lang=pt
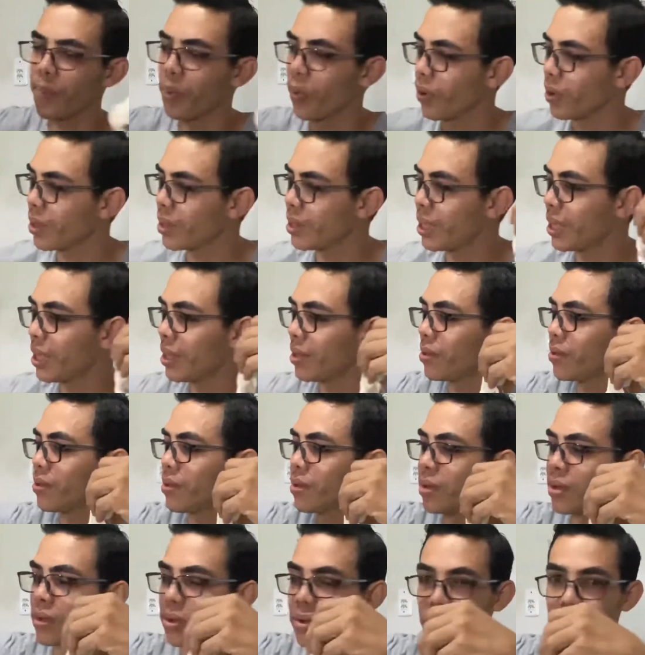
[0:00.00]
por dentro
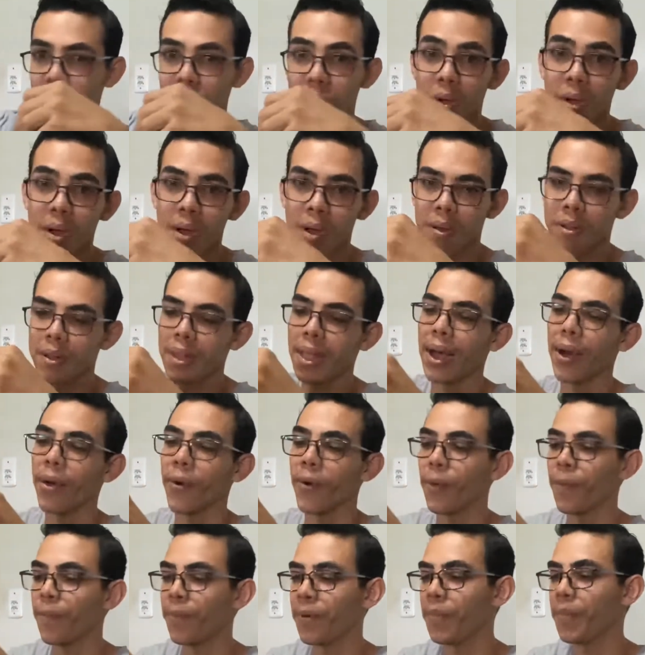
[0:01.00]
do cano da
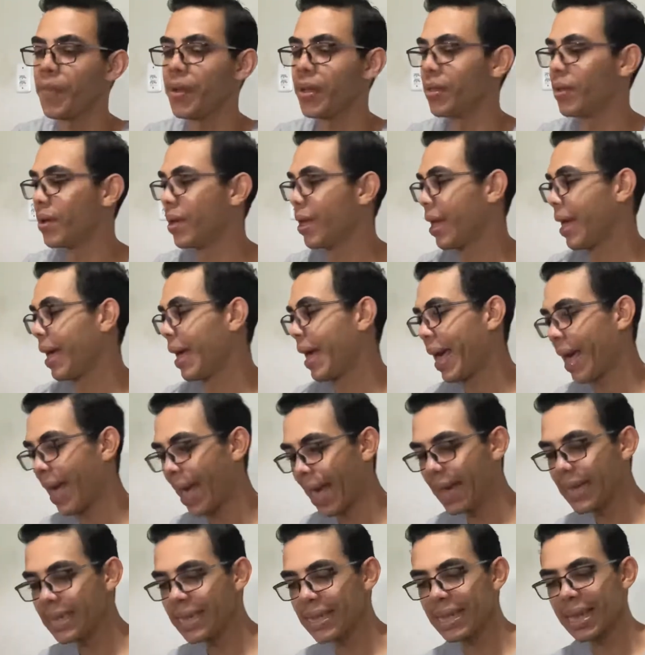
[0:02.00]
arco comprimido.
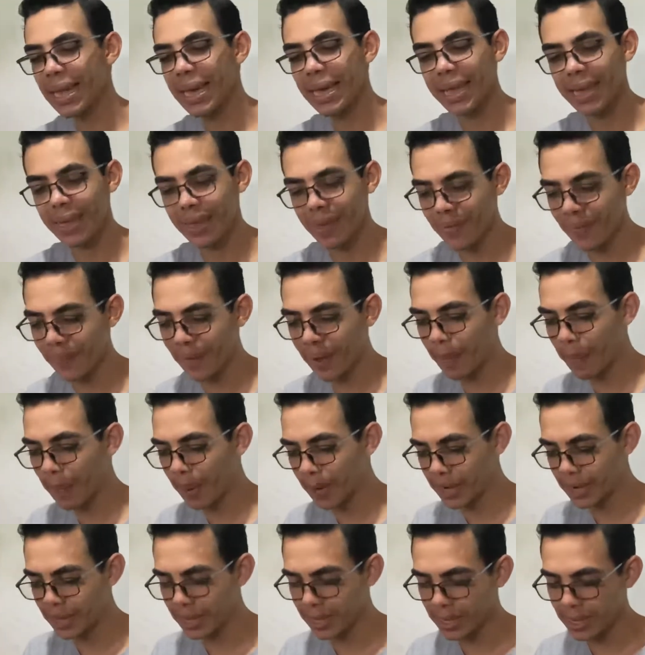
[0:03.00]
Essa daqui faz
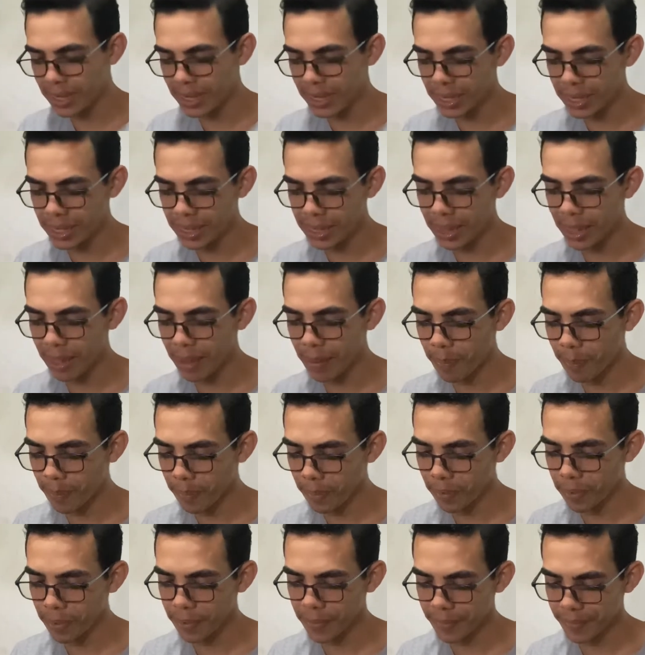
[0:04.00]
bastante
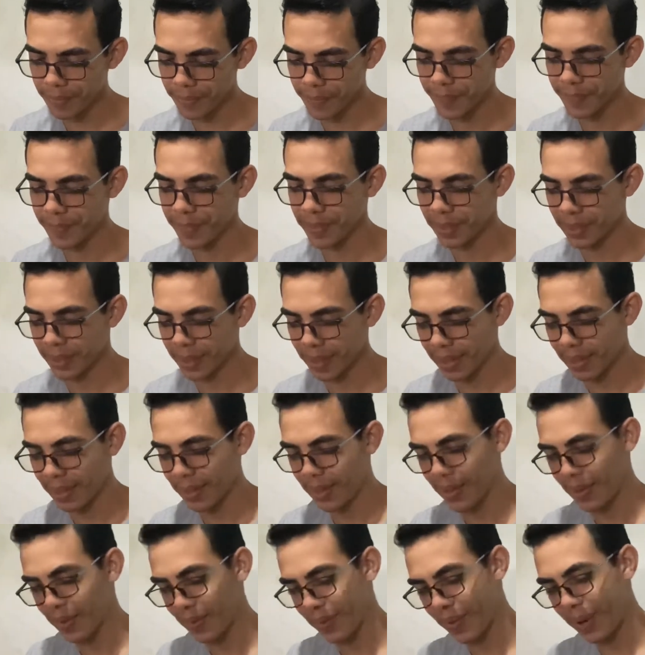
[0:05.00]
tempo
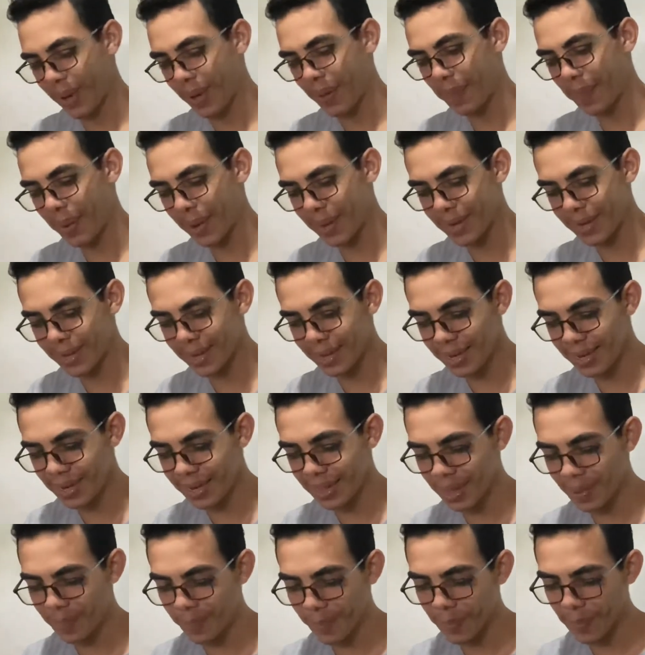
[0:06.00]
faz bastante
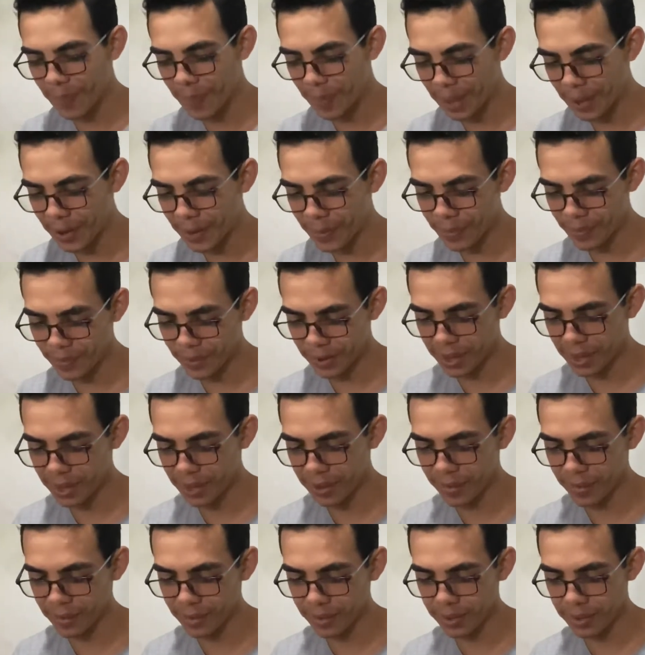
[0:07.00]
tempo mesmo que
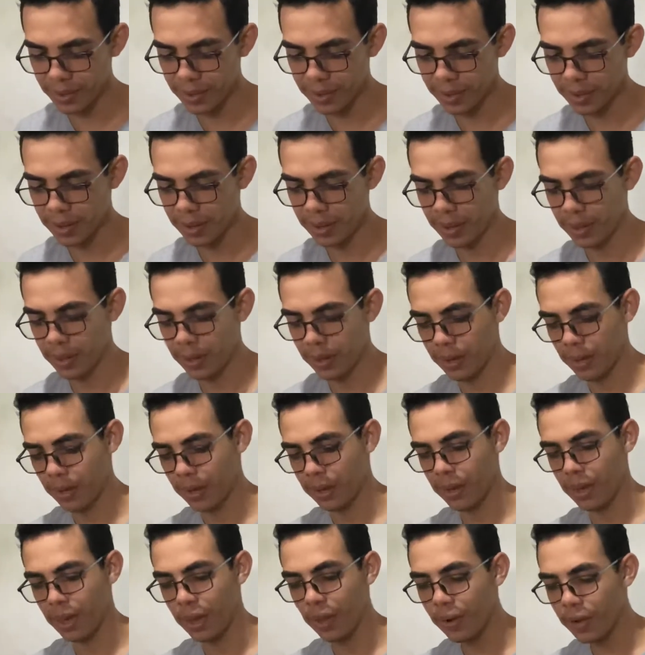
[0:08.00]
eu
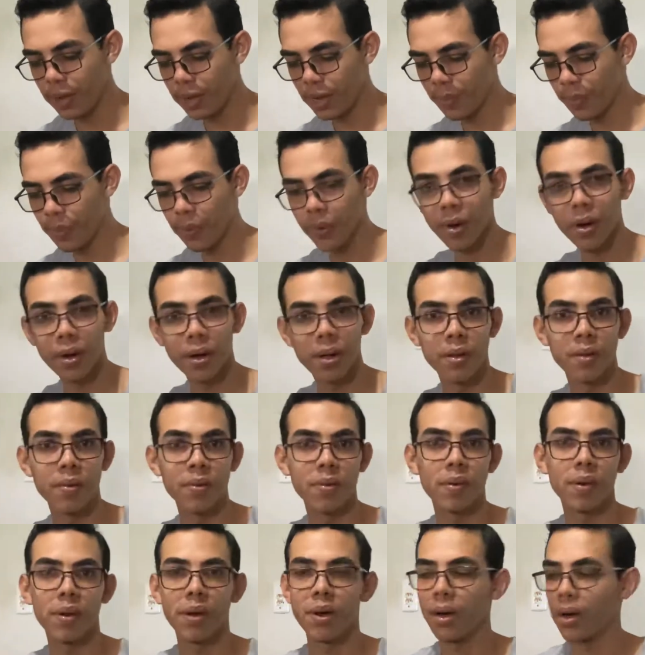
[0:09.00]
não limpo o
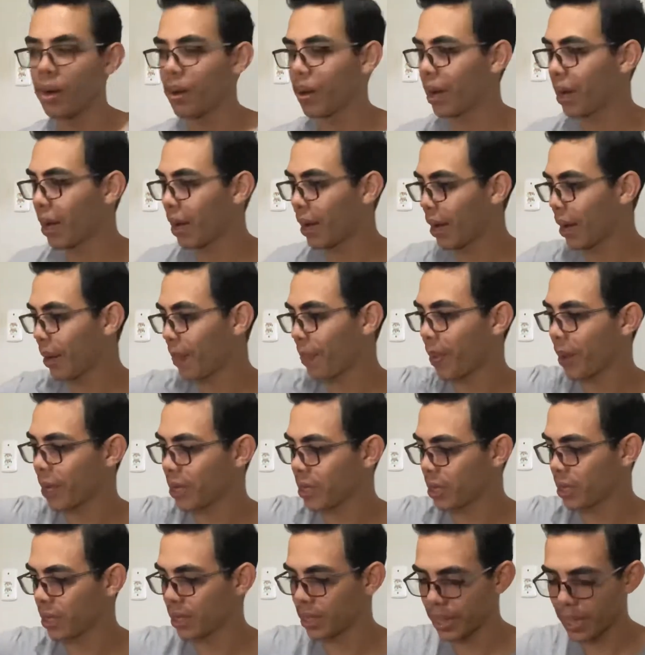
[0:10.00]
cano, a, a
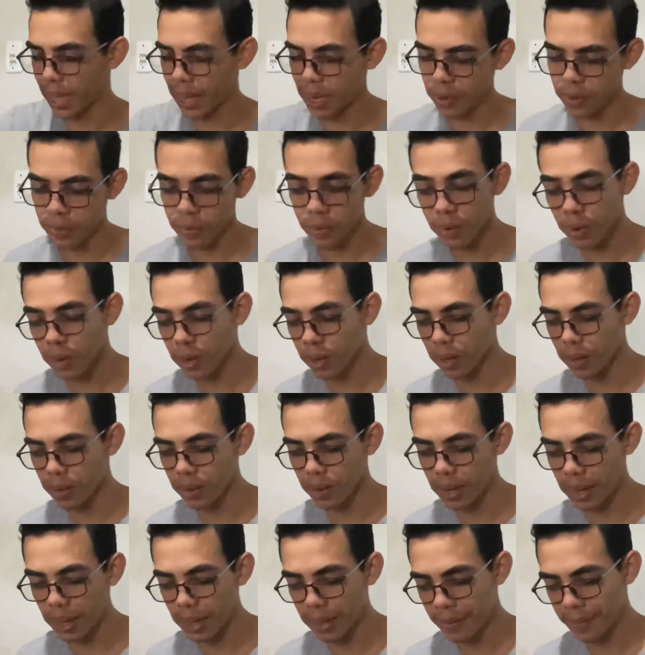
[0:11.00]
parte interna do cano,
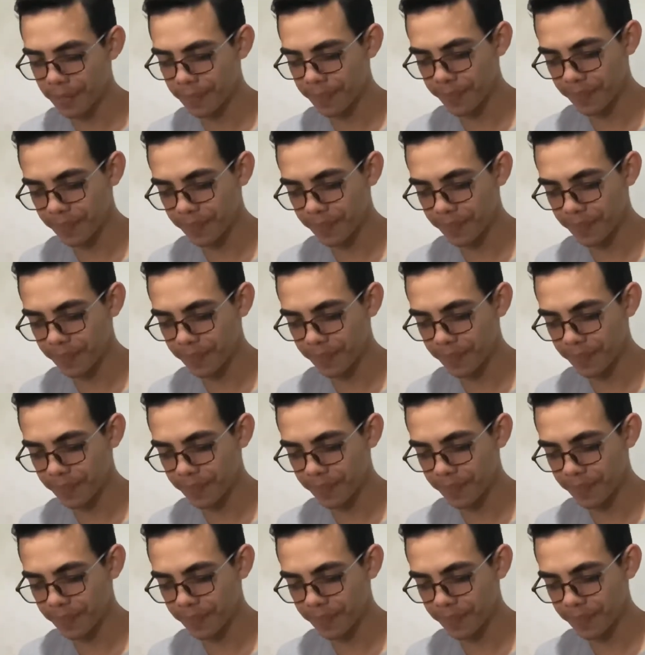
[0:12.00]
né?